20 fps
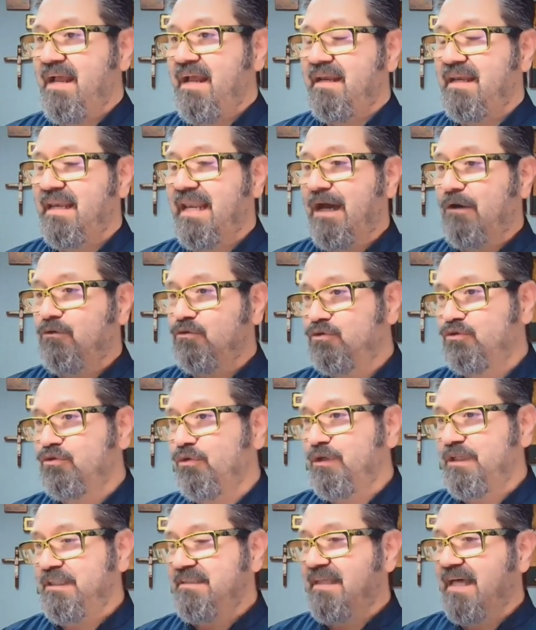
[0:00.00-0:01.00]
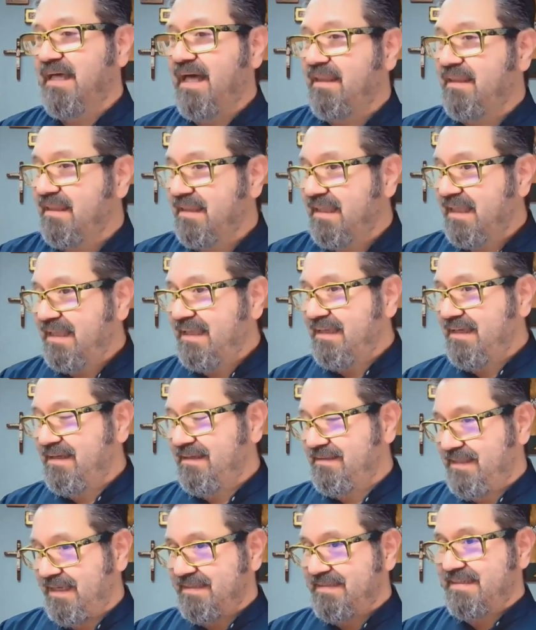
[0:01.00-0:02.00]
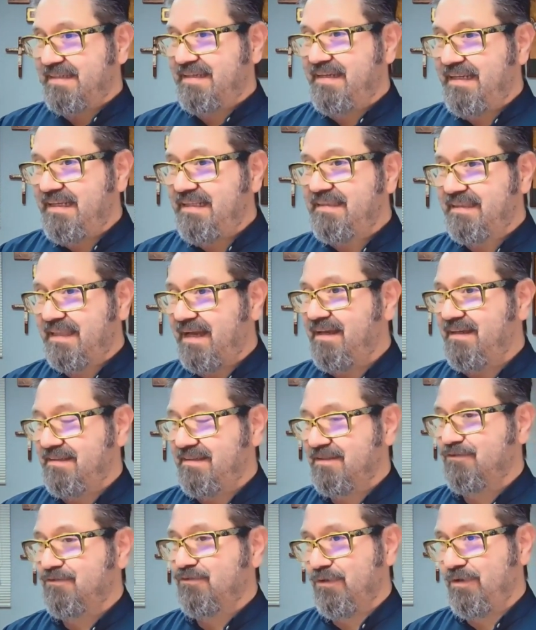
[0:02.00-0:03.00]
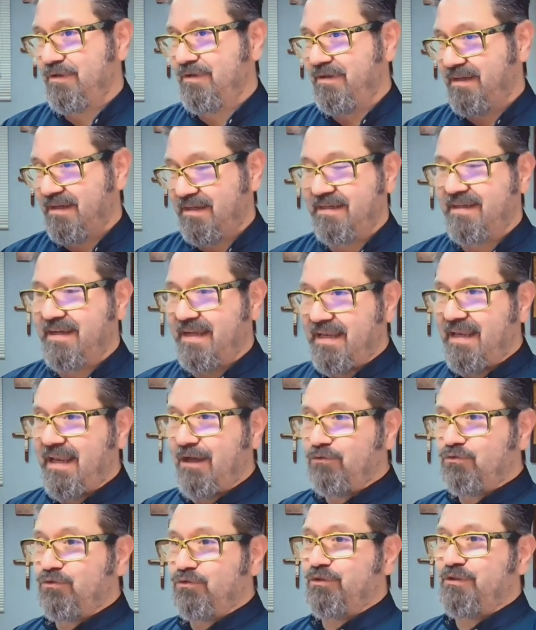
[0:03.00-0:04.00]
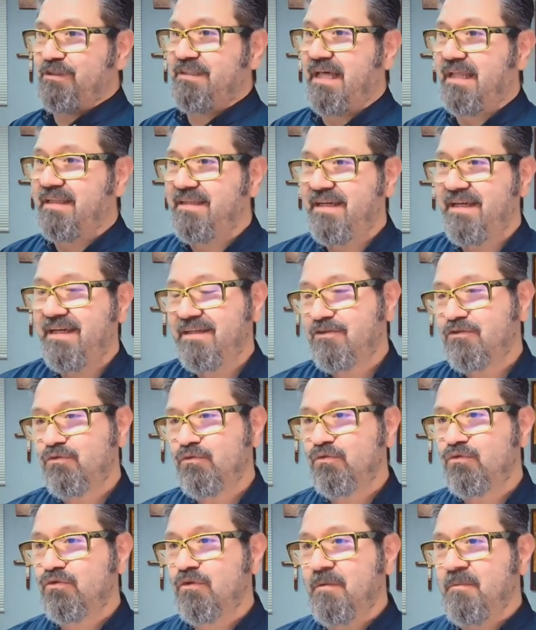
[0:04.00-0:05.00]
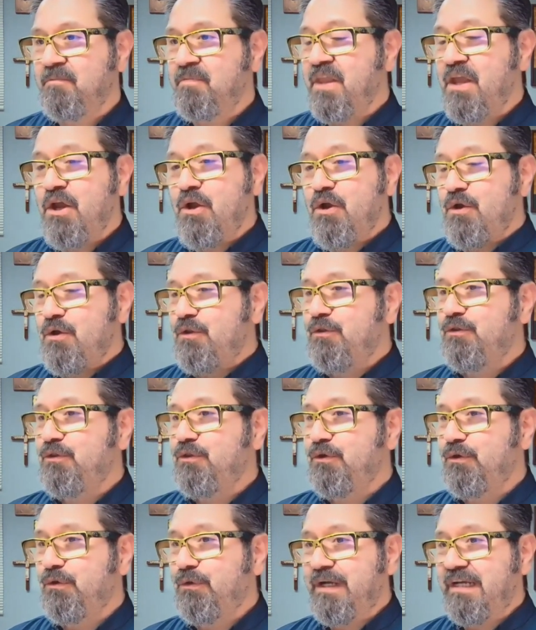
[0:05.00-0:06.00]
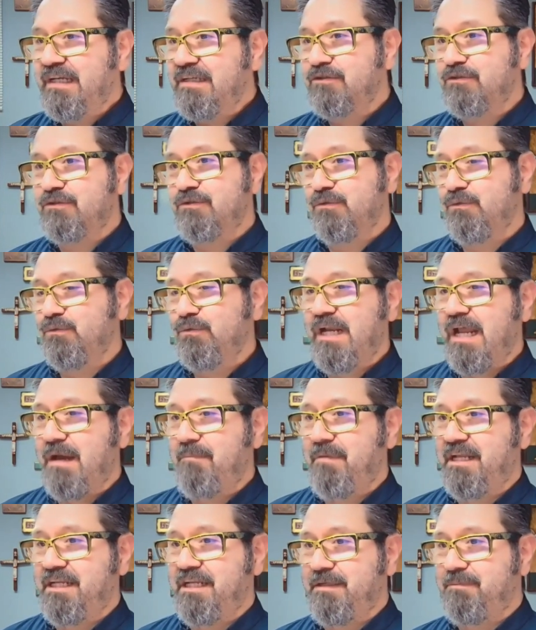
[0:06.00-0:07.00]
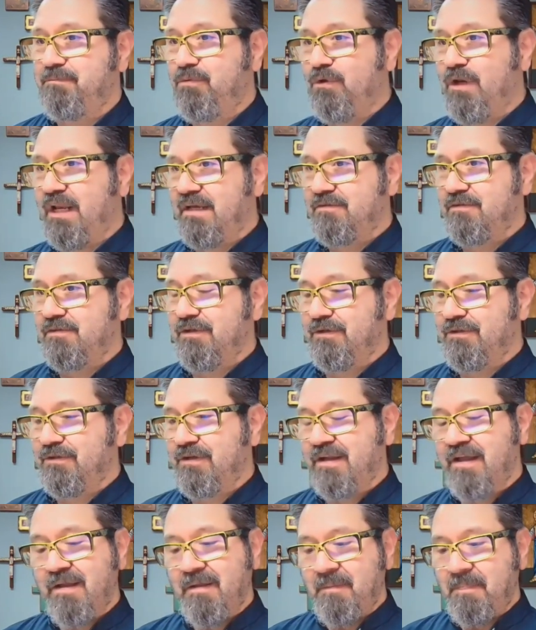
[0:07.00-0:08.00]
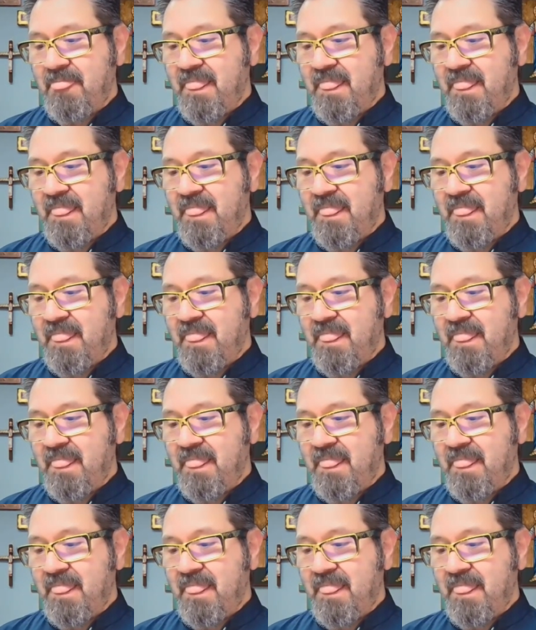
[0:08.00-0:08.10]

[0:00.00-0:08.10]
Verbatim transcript: La autoridad eh, descrita, eh, que es la autoridad de Jesús, no es una manipulación.